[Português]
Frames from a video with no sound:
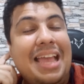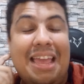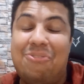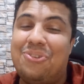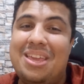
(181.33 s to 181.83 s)

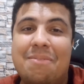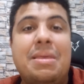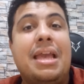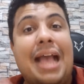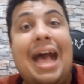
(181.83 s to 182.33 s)
Enfim,
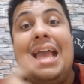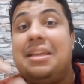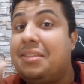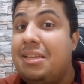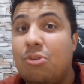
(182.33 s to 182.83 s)

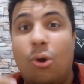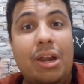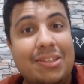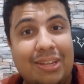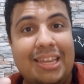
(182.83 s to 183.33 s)
ai, tem,
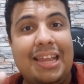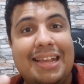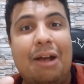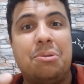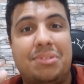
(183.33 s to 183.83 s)
olha só que
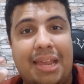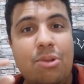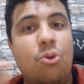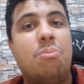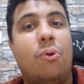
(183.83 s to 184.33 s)
legal,
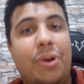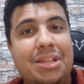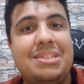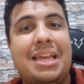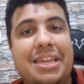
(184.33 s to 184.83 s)
tem
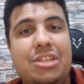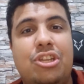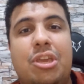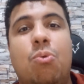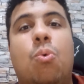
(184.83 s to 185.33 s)
rumores aí
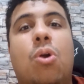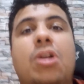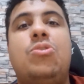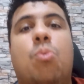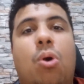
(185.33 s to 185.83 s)
de que o
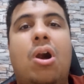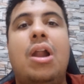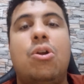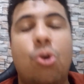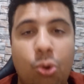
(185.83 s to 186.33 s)
World
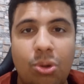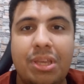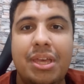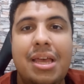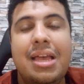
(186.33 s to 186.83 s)
War
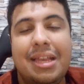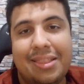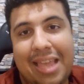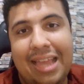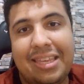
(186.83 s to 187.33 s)
Hulk
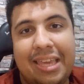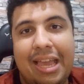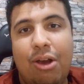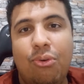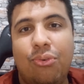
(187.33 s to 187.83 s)
né, que
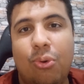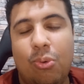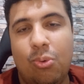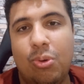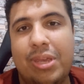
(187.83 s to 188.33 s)
é o,
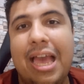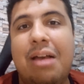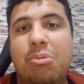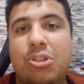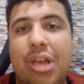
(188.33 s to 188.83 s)
o,
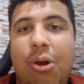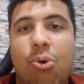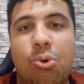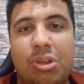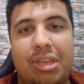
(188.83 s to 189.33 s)
Guerra Mundial
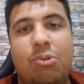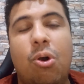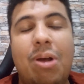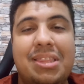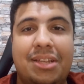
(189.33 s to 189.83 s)
Hulk
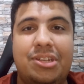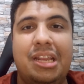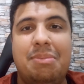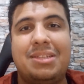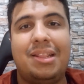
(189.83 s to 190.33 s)
com a
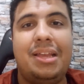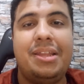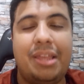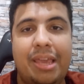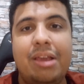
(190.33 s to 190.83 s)
Tatiana
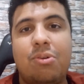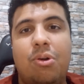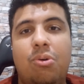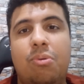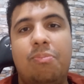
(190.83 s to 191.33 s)
Maslany e
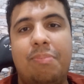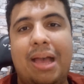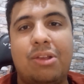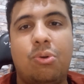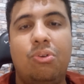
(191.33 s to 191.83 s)
com o
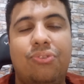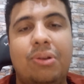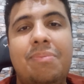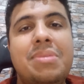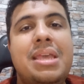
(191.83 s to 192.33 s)
Mark
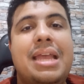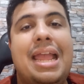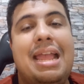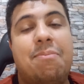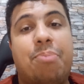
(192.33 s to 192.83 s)
Ruffalo,
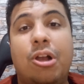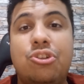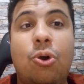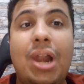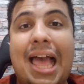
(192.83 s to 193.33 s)
é,
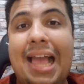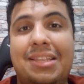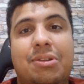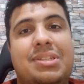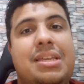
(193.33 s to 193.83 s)
pode rolar.
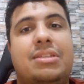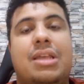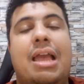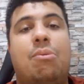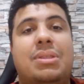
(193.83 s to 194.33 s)
Então, assim,
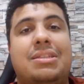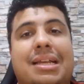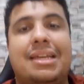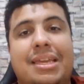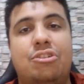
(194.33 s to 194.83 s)
é uma das
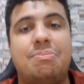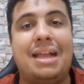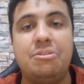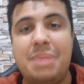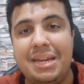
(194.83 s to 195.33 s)
HQs
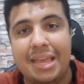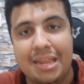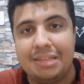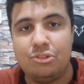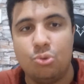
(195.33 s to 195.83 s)
mais
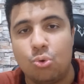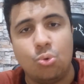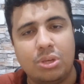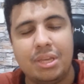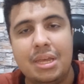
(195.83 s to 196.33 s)
maneiras do
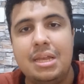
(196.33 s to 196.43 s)
Hulk,